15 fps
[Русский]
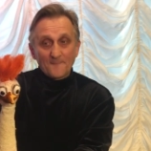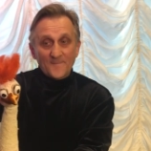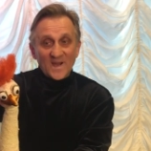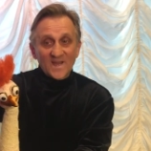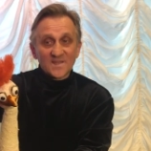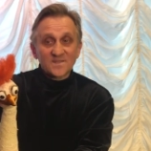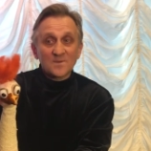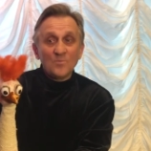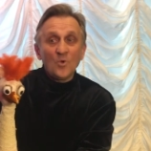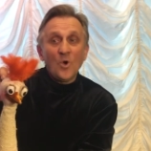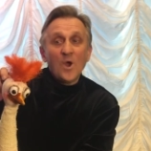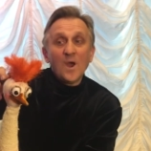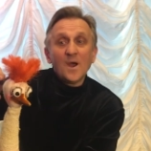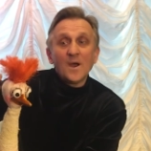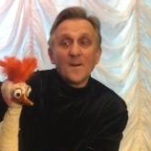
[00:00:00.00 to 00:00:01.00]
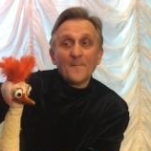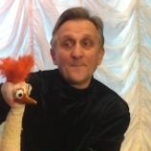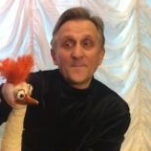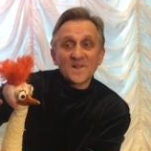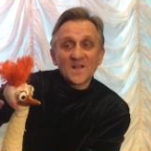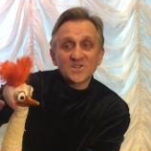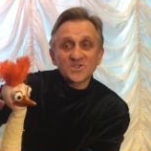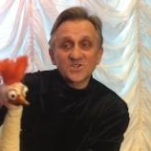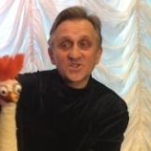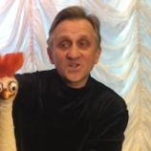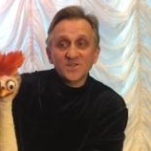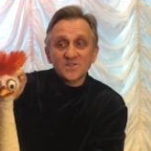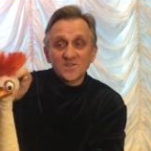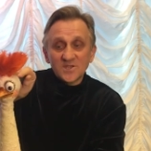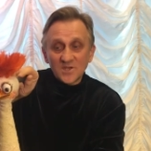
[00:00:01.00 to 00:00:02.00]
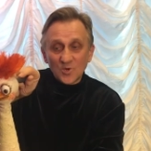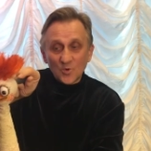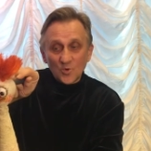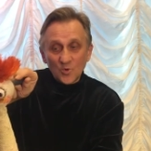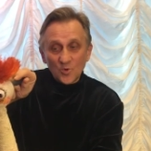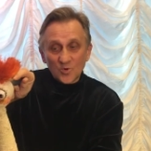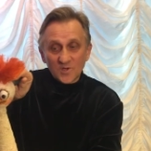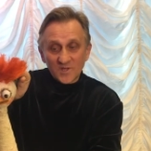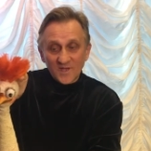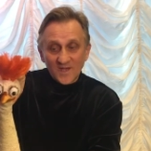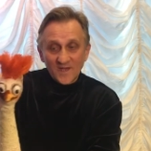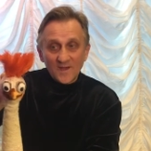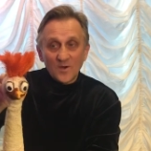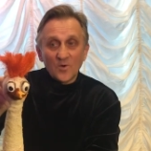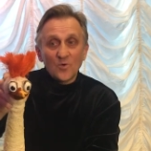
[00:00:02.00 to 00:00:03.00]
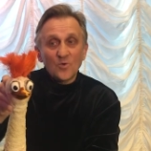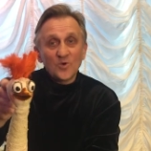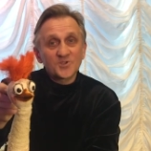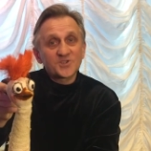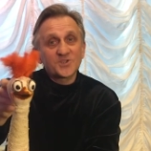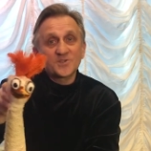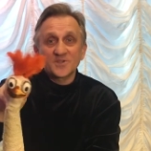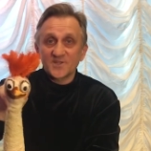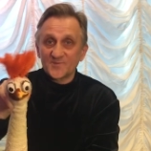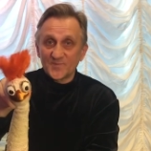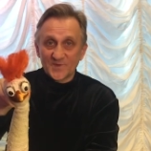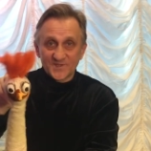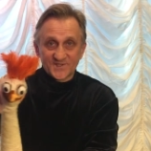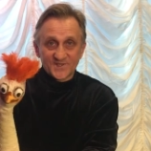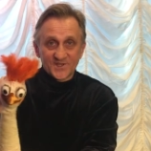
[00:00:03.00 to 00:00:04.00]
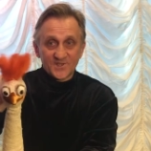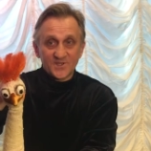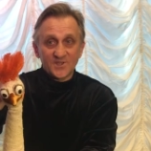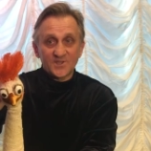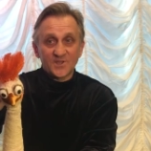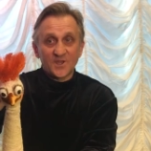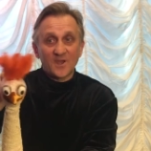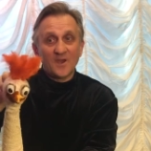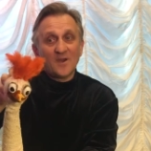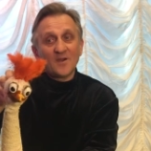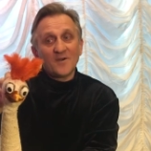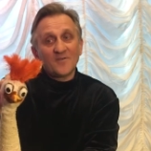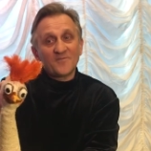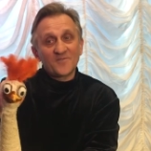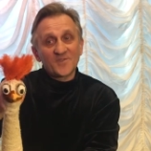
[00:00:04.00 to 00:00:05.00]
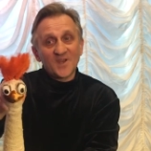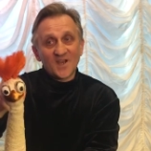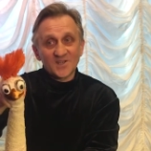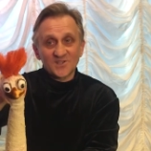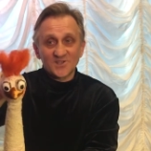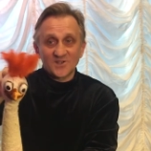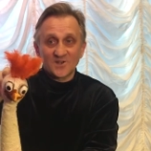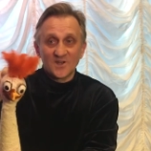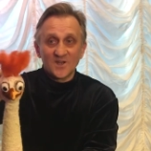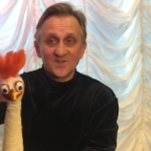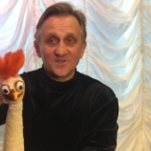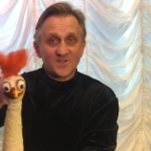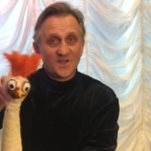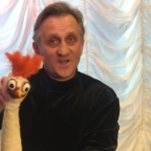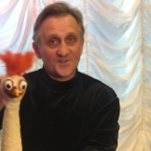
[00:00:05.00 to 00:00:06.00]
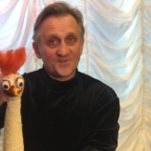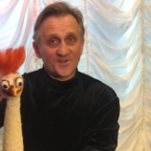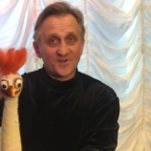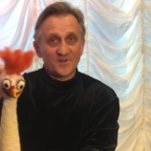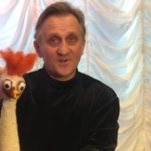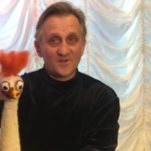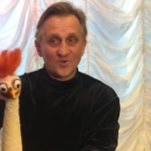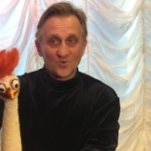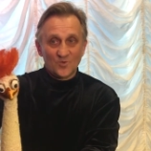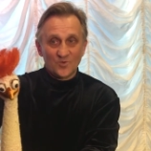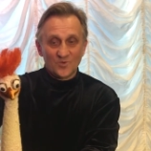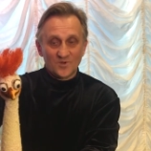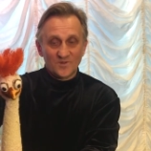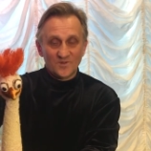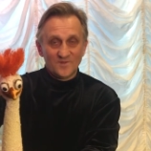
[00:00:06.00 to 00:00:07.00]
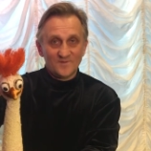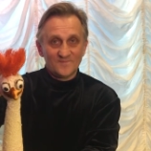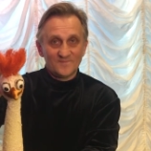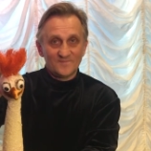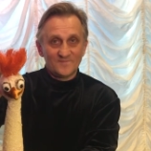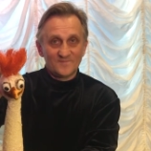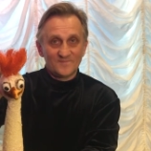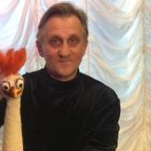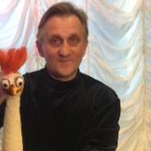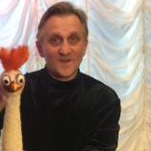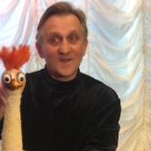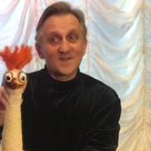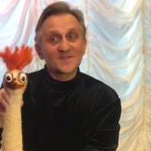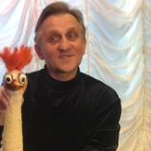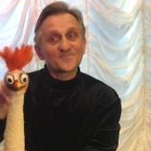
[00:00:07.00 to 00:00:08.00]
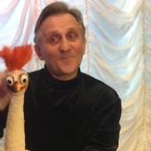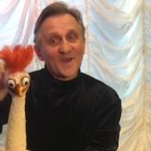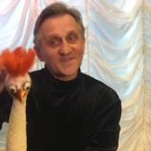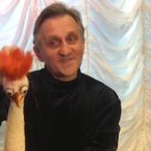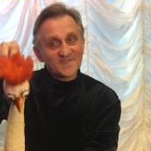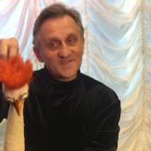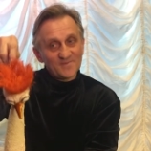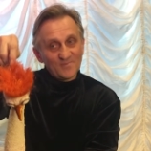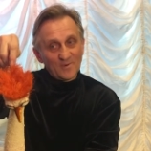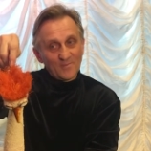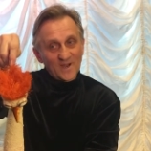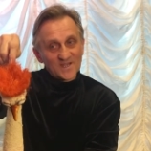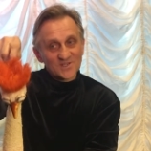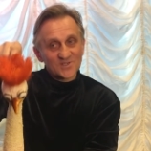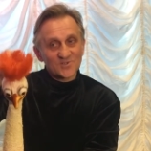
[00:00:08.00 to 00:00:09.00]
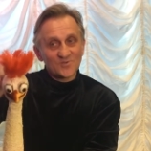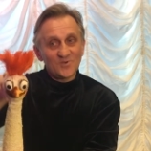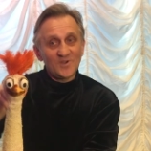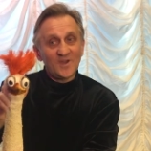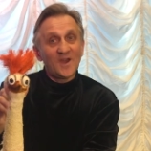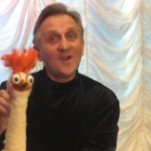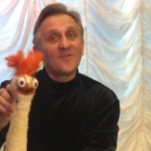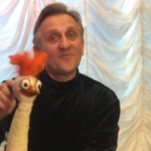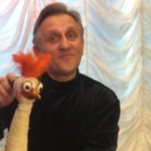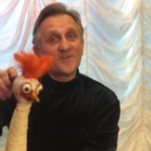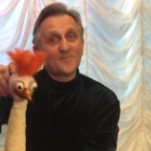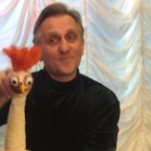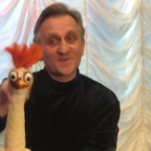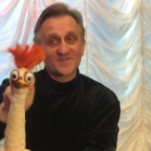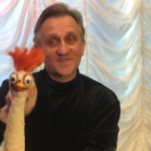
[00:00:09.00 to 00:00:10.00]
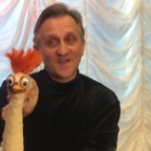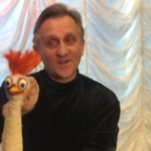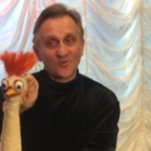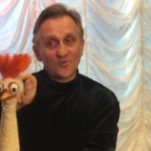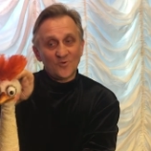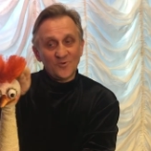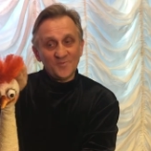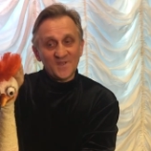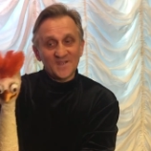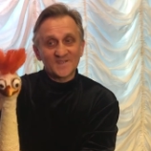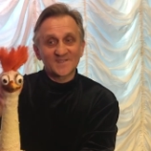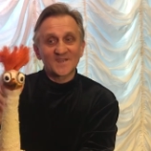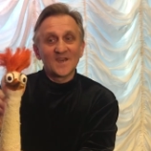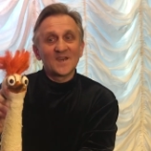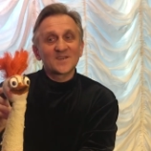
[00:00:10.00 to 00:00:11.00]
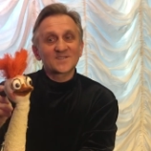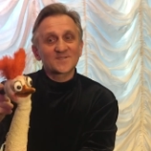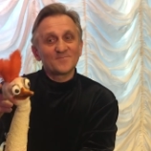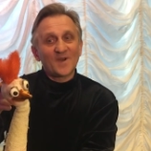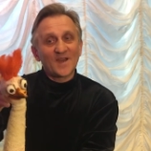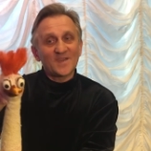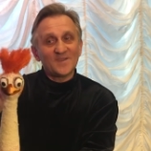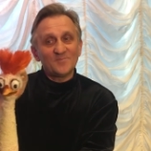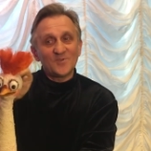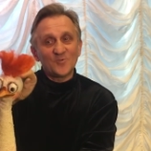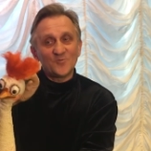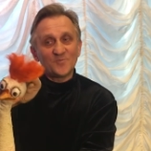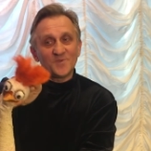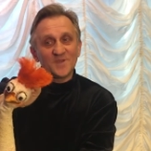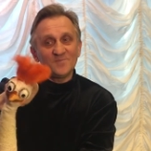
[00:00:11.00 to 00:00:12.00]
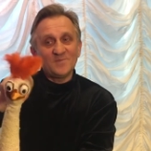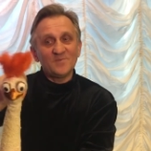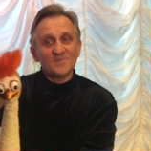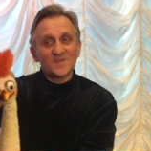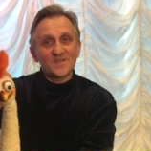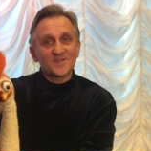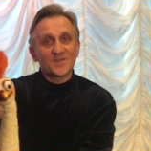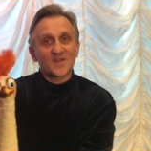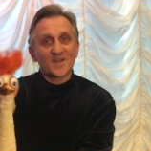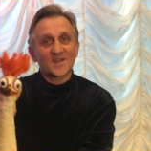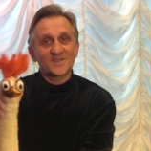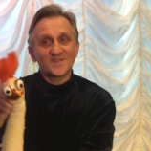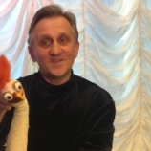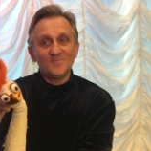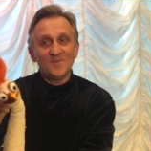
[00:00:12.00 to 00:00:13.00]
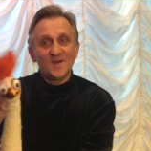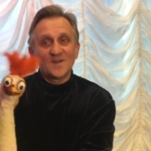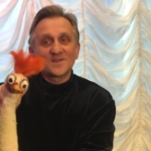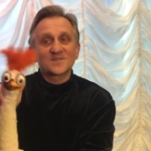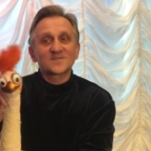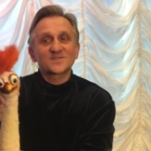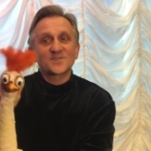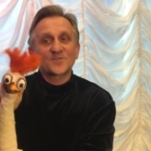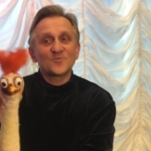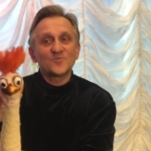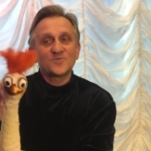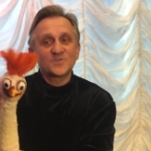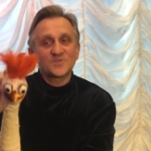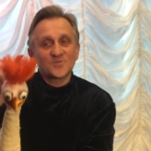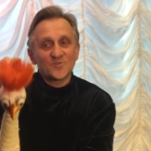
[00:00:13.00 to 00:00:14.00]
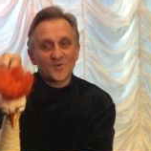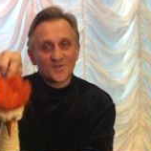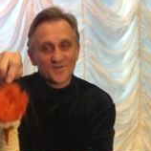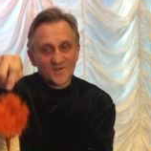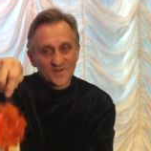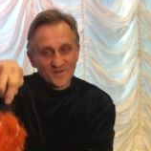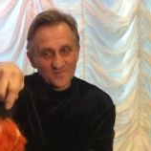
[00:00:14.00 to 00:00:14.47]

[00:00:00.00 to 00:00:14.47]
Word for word: Поэтому планшетные куклы очень распространены в наших театрах кукол. Спасибо большое, вы познакомились с моим любимым и дорогим страусенком.